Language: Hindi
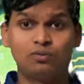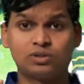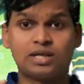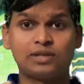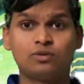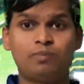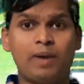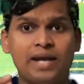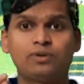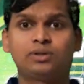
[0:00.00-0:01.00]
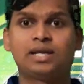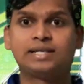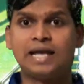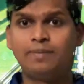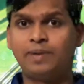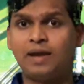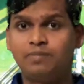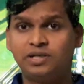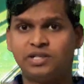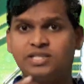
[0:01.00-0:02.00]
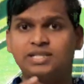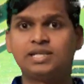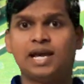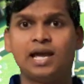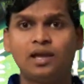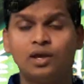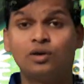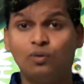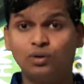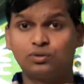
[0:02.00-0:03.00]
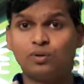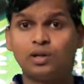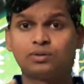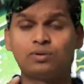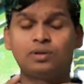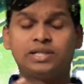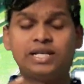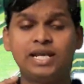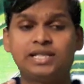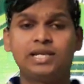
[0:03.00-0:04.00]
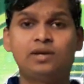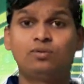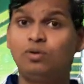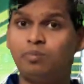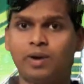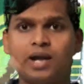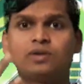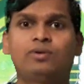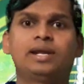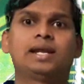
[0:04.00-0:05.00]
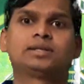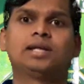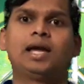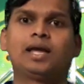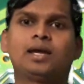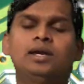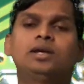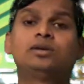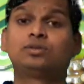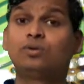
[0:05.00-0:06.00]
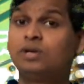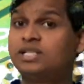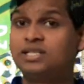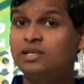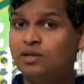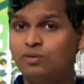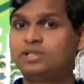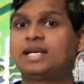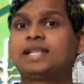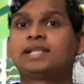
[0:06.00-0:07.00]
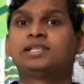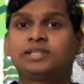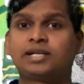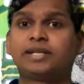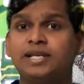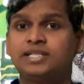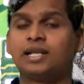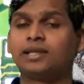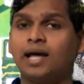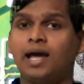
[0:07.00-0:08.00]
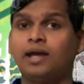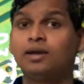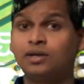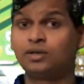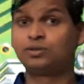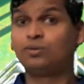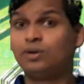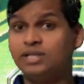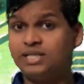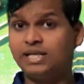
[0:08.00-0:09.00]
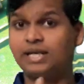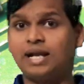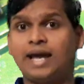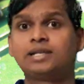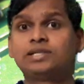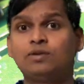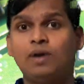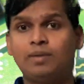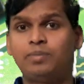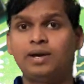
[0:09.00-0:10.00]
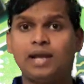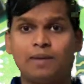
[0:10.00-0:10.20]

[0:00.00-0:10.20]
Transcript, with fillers: उसका जो पार्ट होता है जहाँ पर आपने टच किया है वो थोड़ा थोड़ा धीरे धीरे वो बर्न होने लगता है तो इसलिए वो ज़्यादा दिन तक नहीं चलता है तो इसी के कारण से वहाँ पर